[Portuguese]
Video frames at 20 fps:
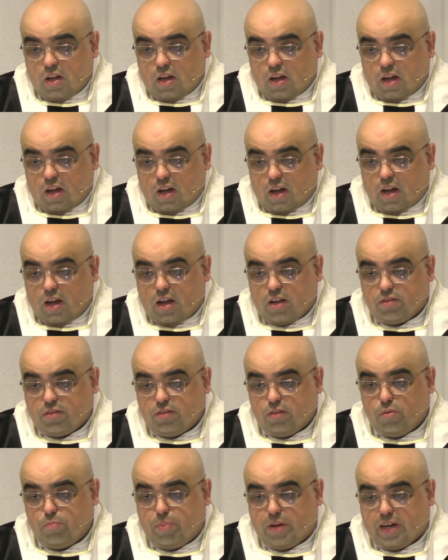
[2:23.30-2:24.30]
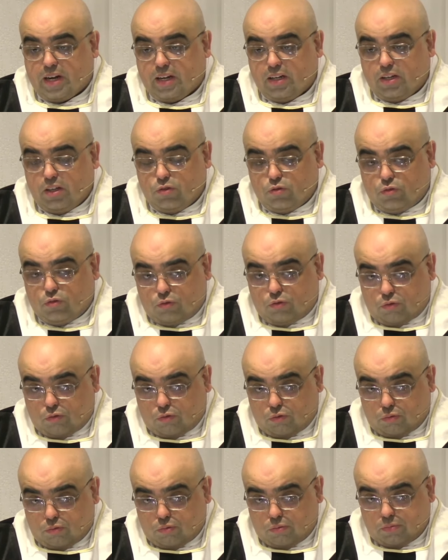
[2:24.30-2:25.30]
A razão para
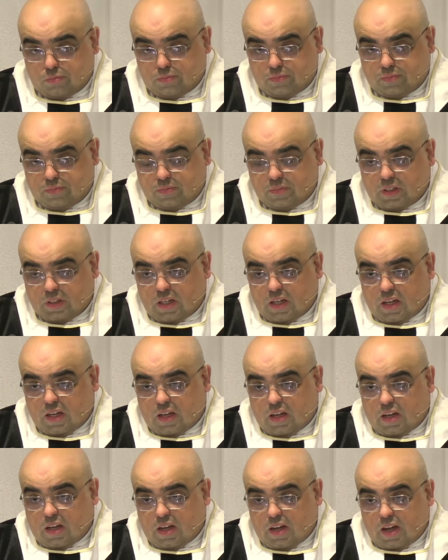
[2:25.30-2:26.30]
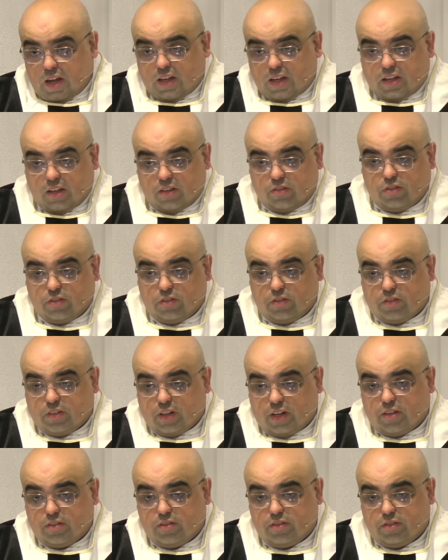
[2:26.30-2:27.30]
isso é que esses
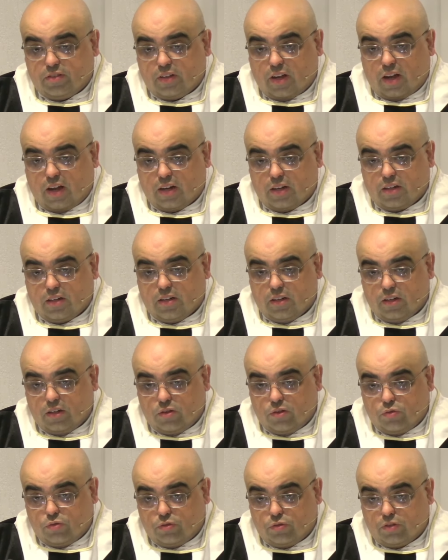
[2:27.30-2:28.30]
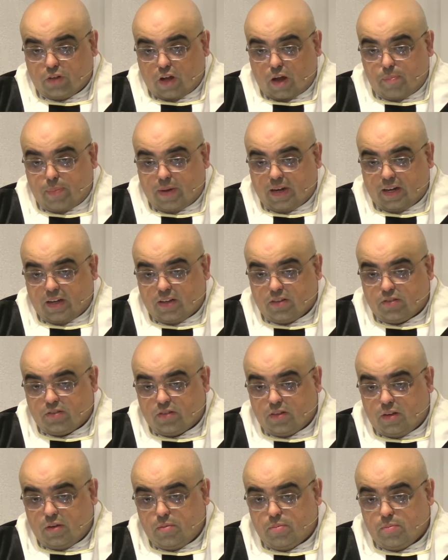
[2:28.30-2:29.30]
três arcanjos
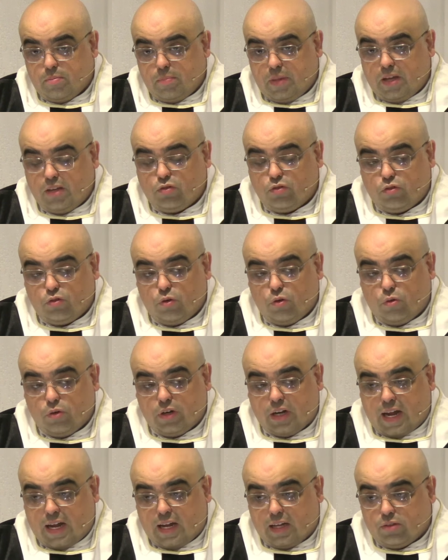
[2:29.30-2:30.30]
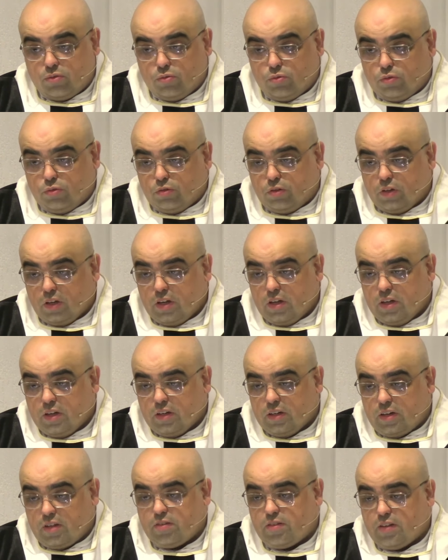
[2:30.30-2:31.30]
aparecem mencionados
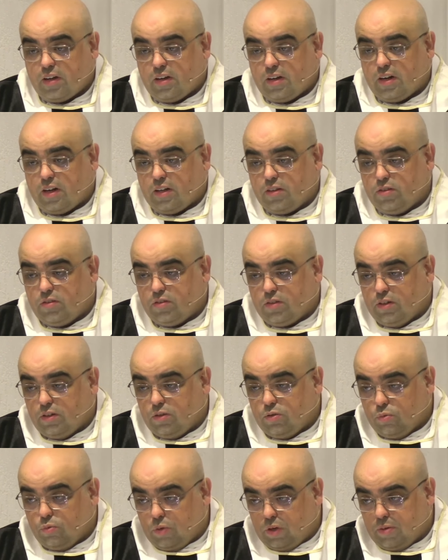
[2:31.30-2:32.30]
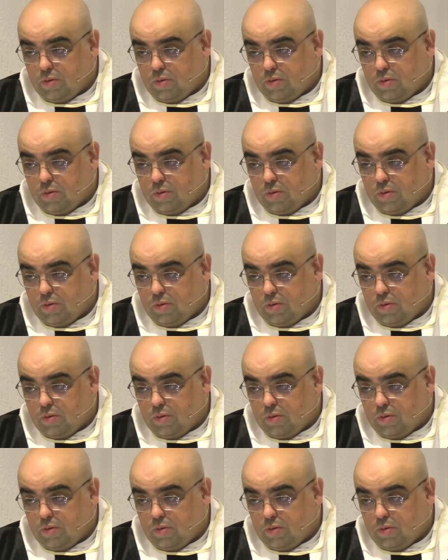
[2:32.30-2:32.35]
na Sagrada Escritura.